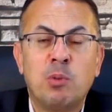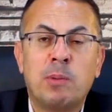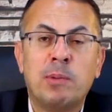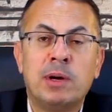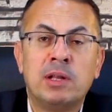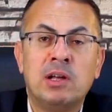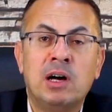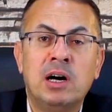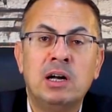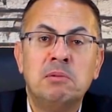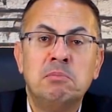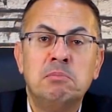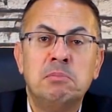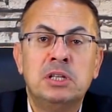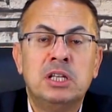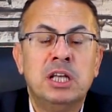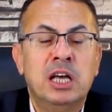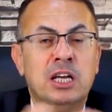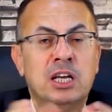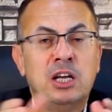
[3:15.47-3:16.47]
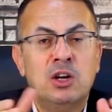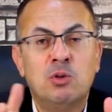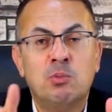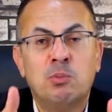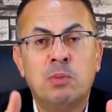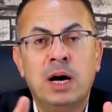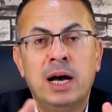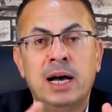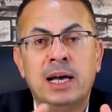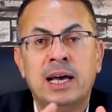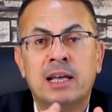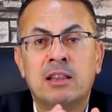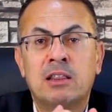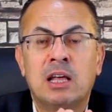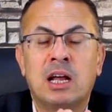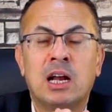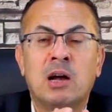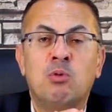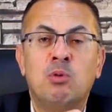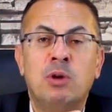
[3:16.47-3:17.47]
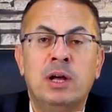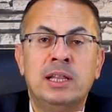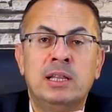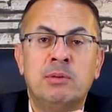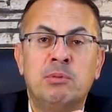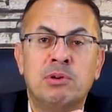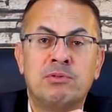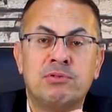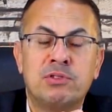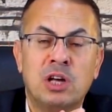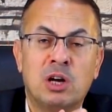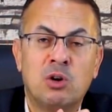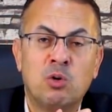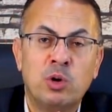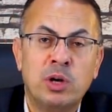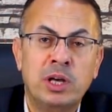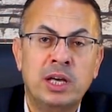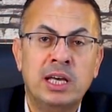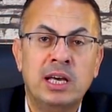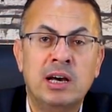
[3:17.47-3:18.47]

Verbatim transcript: رمضان بتحكي لامها يا ترى اولادي بيفطروا ايه